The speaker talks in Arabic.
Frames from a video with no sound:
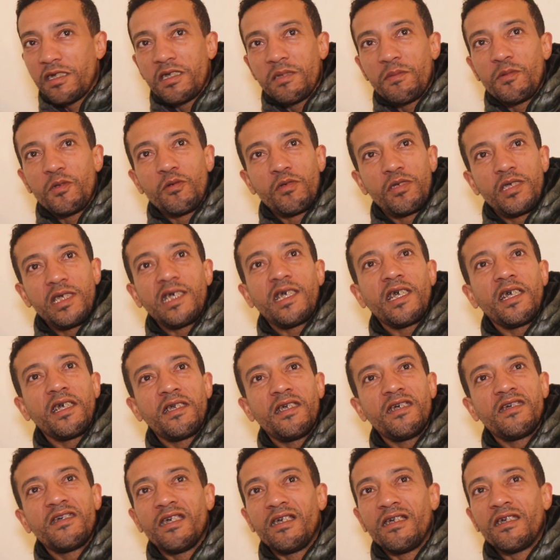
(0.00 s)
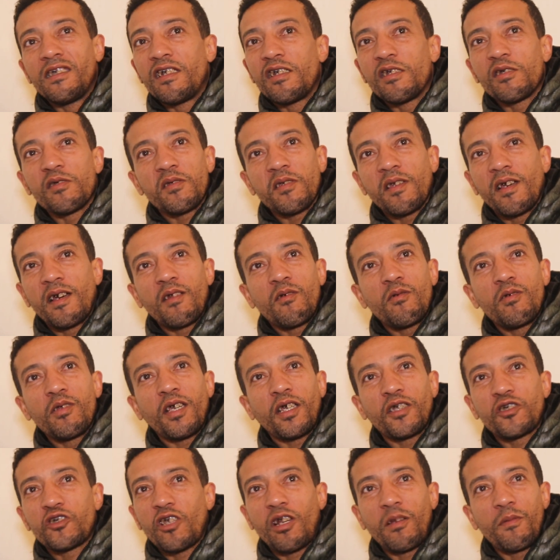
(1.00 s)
خادت الجرعه الاولى ديال اللقاح